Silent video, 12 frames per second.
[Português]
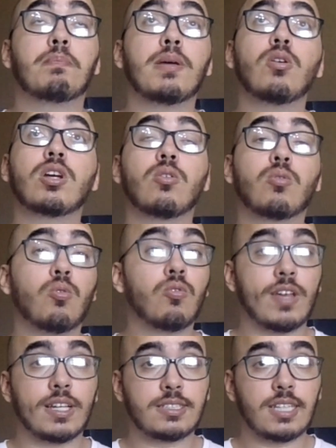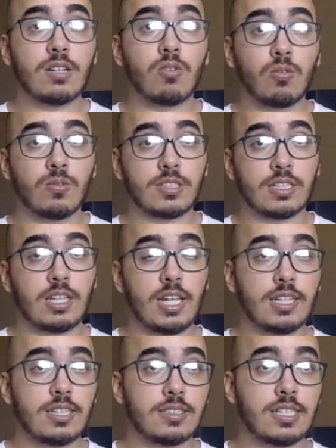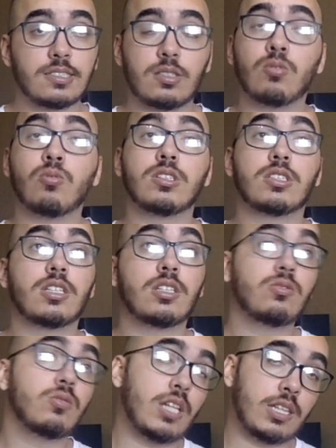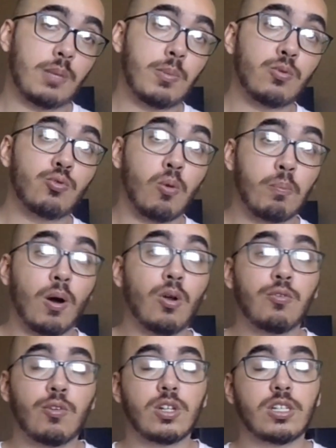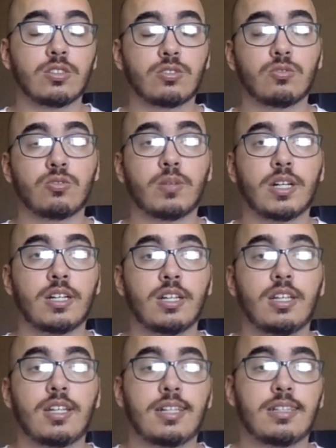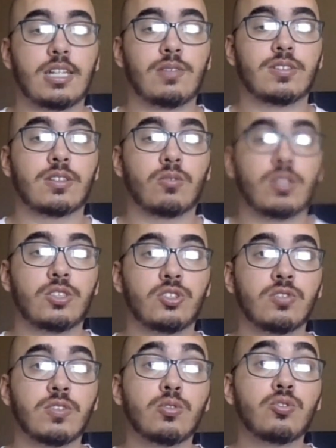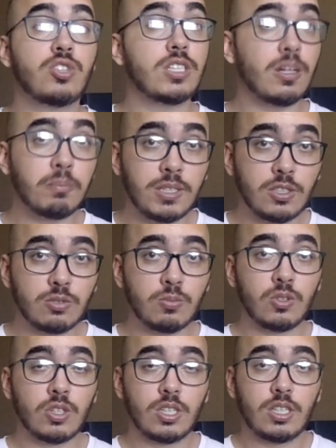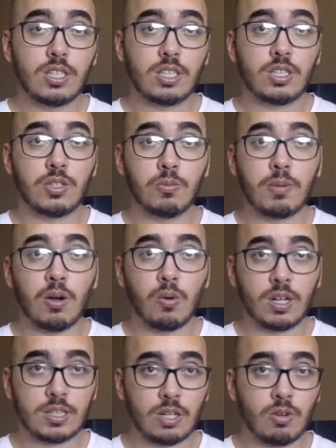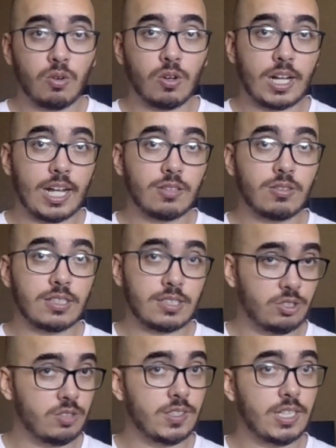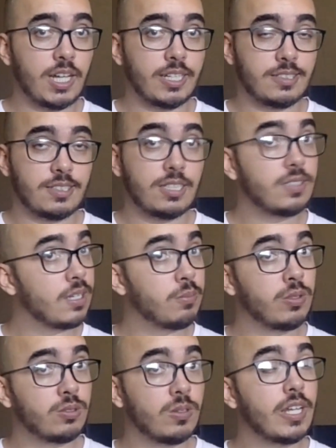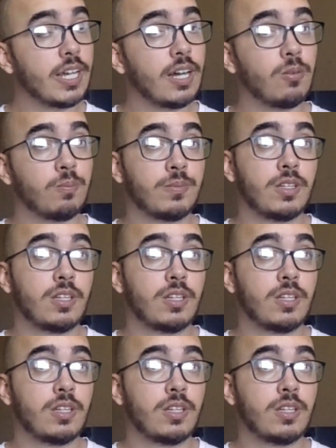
pelo que eu conversei com alguns atletas, eles estão gostando, e até mesmo João Paulo falou isso numa entrevista coletiva, do dinamismo que o Barroca tem colocado nas atividades. Isso é muito legal,